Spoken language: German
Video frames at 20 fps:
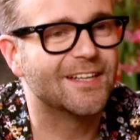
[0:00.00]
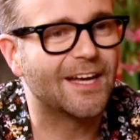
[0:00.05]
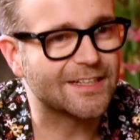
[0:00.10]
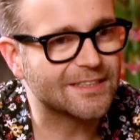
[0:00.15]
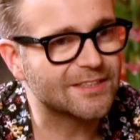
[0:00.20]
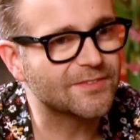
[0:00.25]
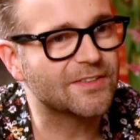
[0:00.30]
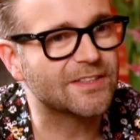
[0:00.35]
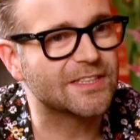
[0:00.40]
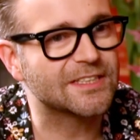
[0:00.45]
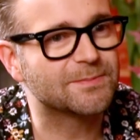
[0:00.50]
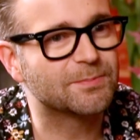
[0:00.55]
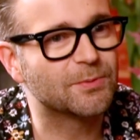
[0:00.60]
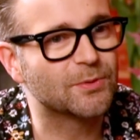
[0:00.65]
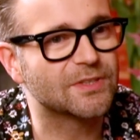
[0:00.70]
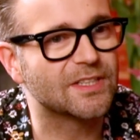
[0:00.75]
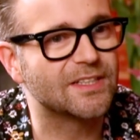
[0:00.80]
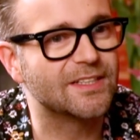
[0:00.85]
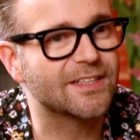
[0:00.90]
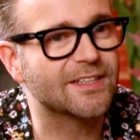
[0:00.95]
Äh, angefangen als
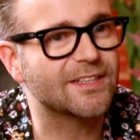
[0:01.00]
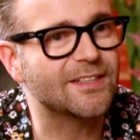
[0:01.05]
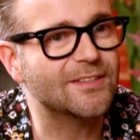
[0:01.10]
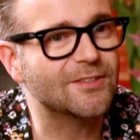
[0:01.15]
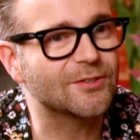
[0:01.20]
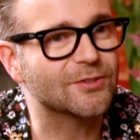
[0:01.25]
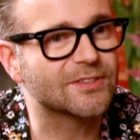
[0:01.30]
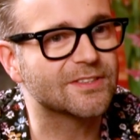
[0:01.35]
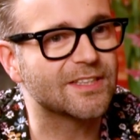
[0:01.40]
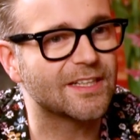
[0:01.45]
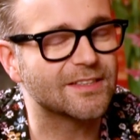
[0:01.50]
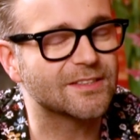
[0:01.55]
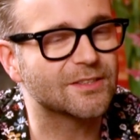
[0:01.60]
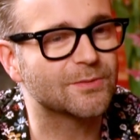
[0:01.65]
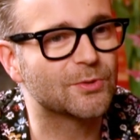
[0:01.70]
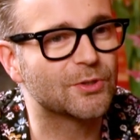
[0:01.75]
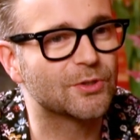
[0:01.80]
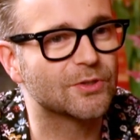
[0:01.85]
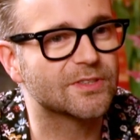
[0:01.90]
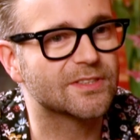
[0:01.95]
böser Lehrer und dann
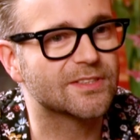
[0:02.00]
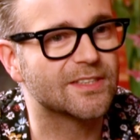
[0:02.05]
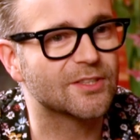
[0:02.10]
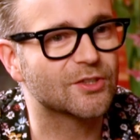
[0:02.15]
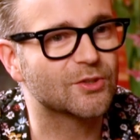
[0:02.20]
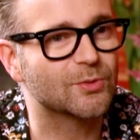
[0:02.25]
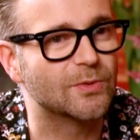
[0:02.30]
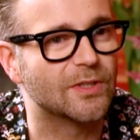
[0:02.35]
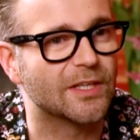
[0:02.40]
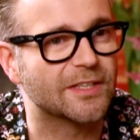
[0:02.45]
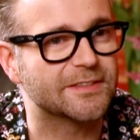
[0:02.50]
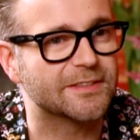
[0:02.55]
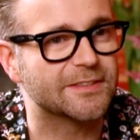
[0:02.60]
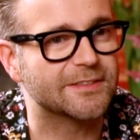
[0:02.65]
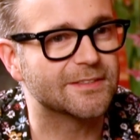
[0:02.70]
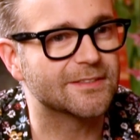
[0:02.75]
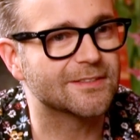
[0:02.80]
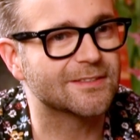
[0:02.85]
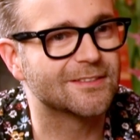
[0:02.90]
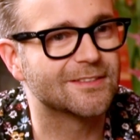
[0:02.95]
zum Schluss der Schulleiter. Als